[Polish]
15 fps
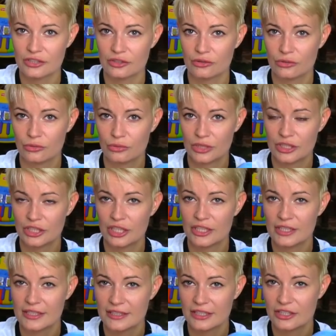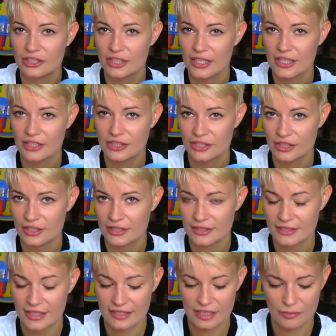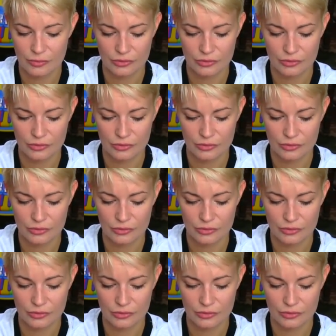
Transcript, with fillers: no to tutaj się nic nie dzieje, nic się nie stanie,